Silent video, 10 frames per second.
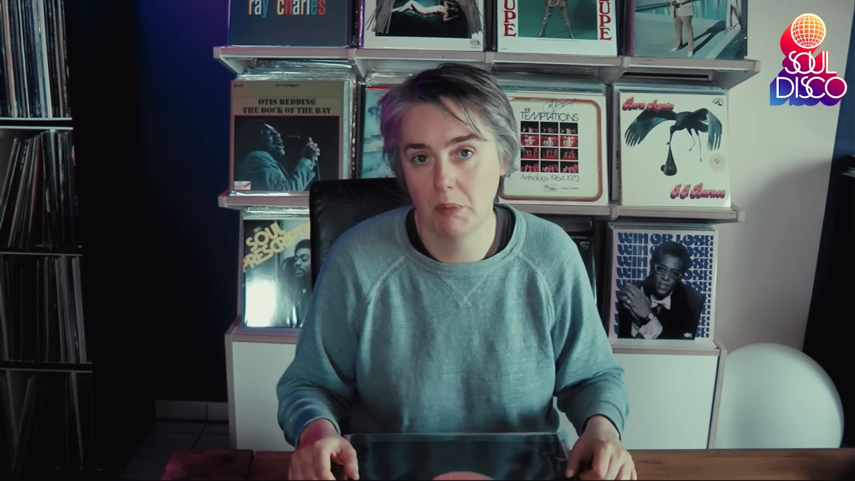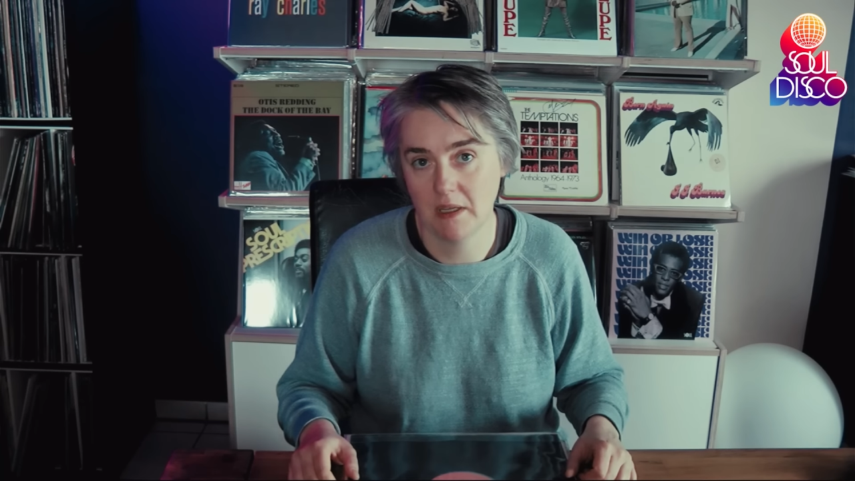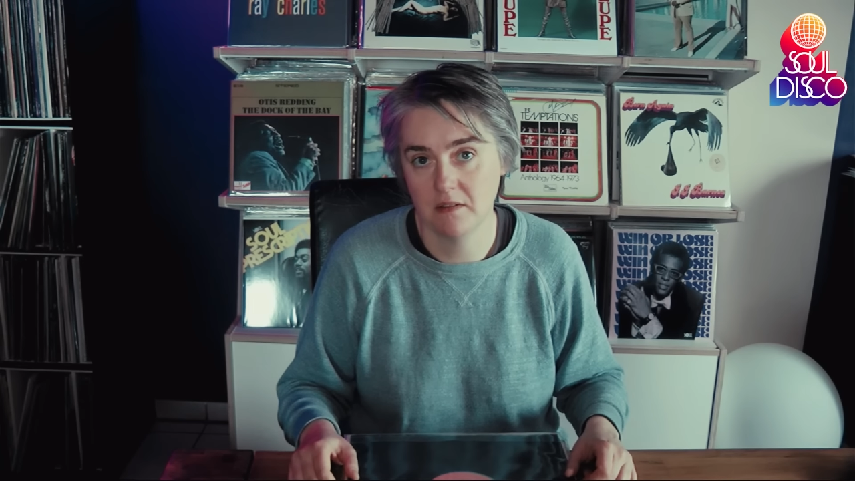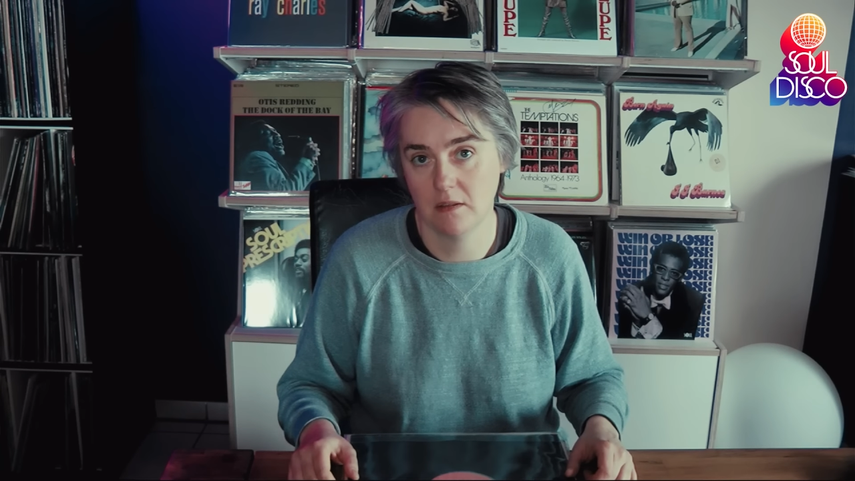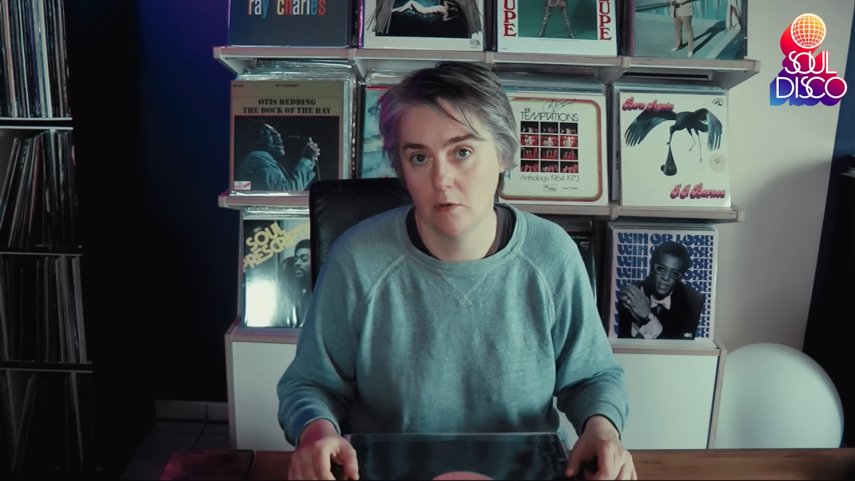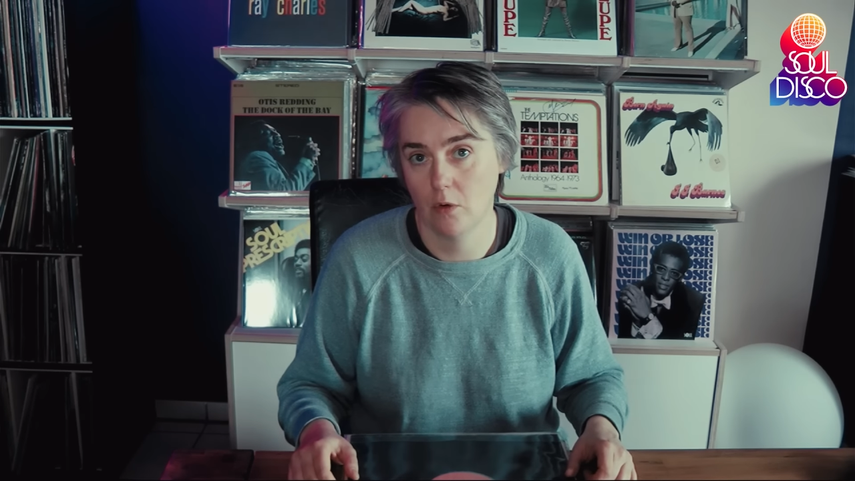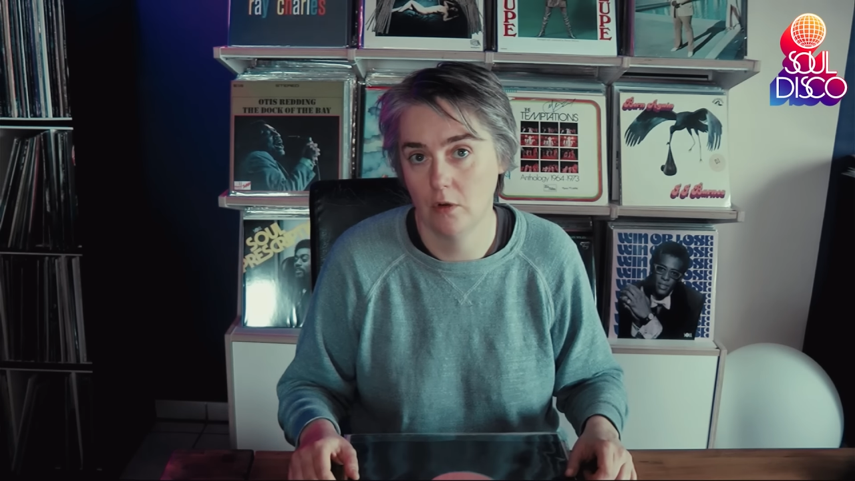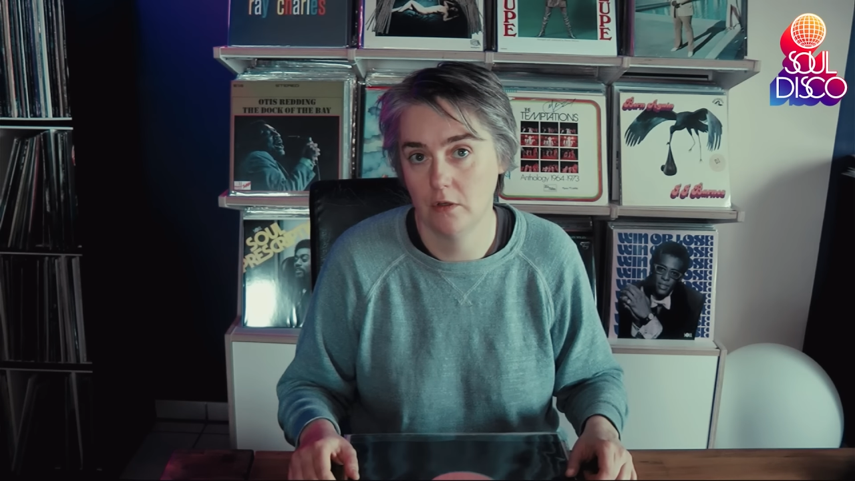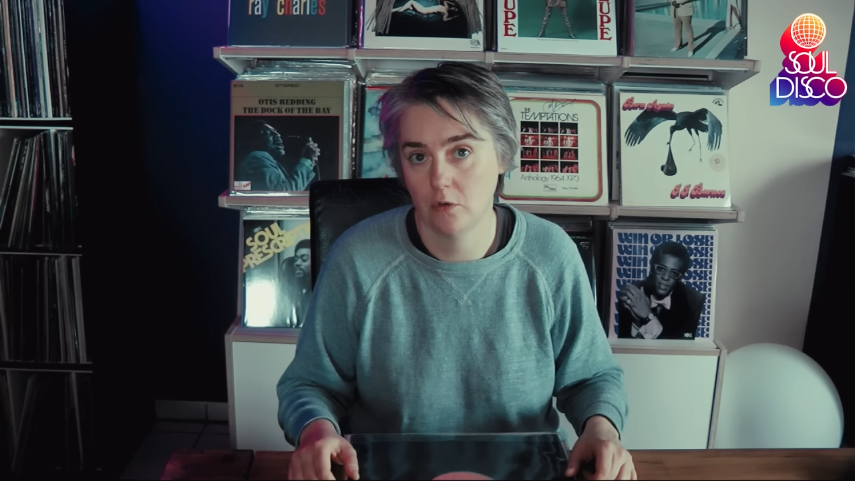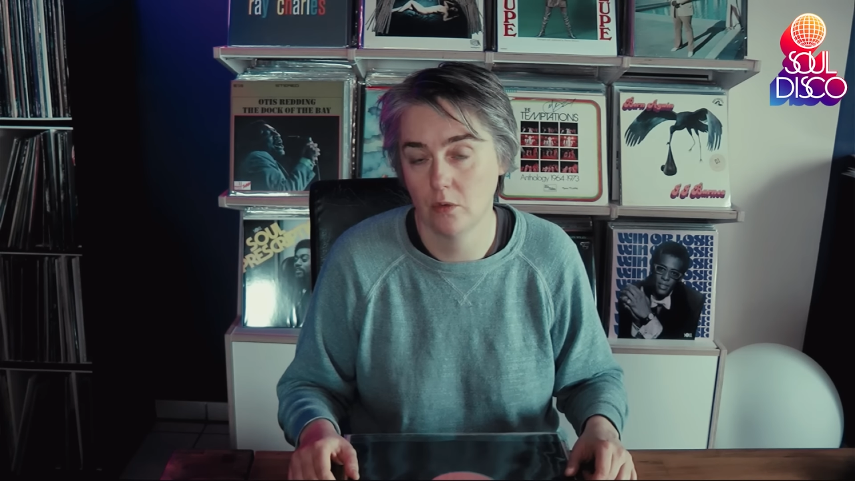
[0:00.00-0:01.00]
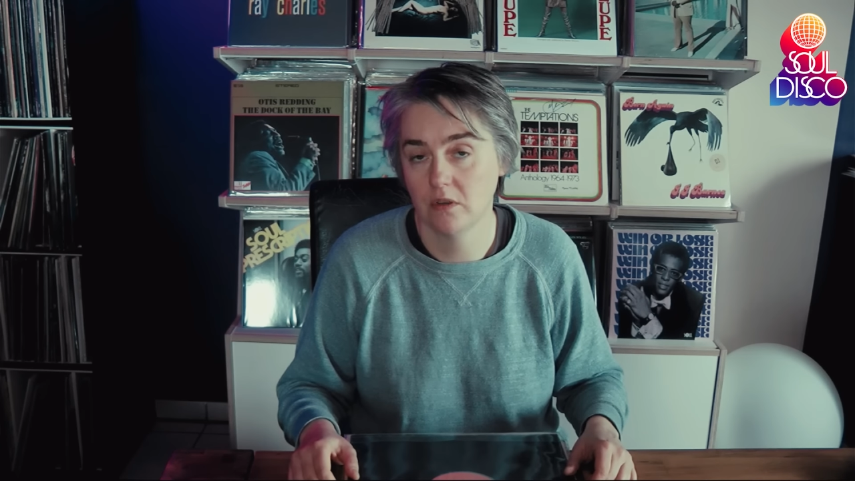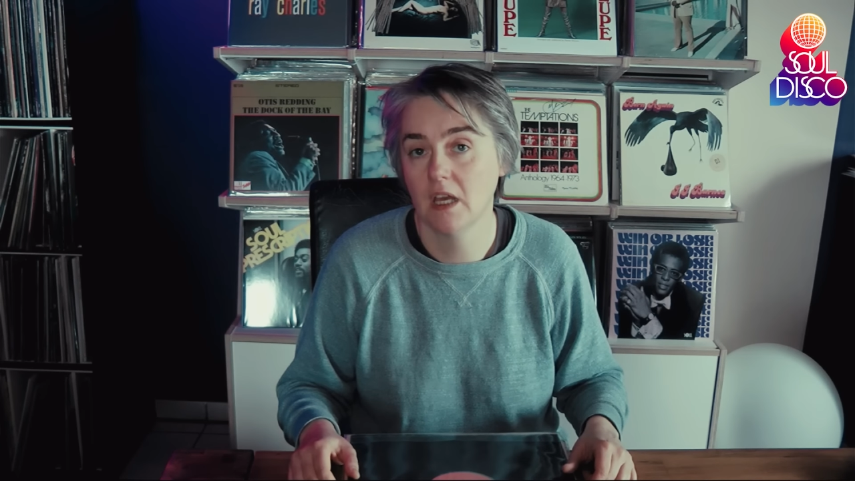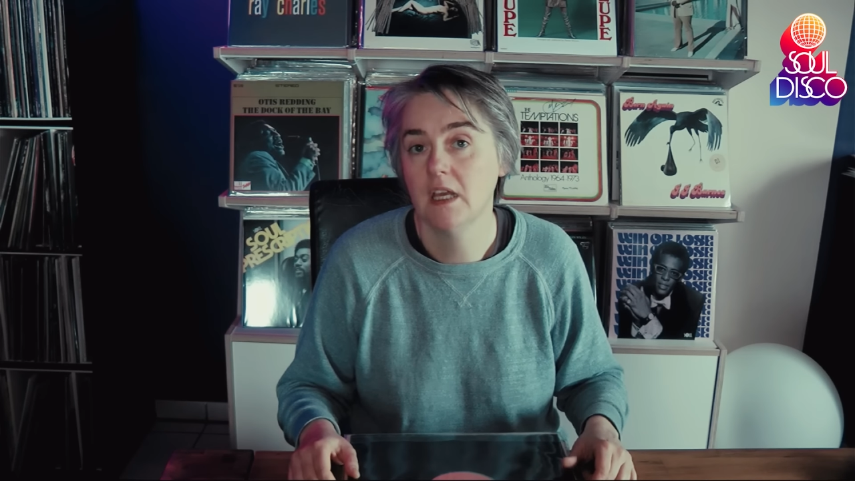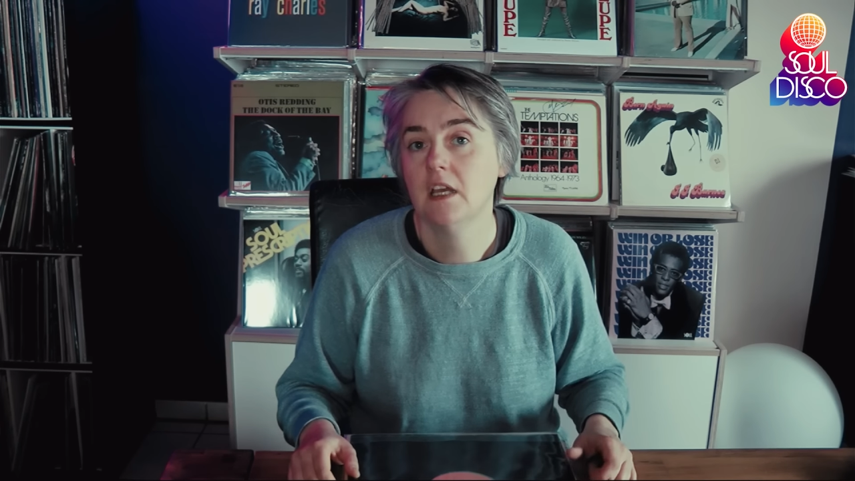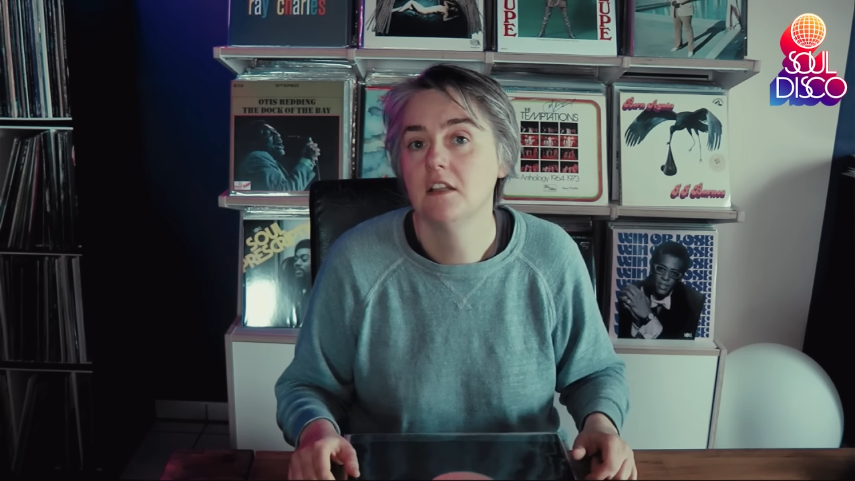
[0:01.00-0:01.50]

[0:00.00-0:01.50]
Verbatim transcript: Plastikrollen drunter.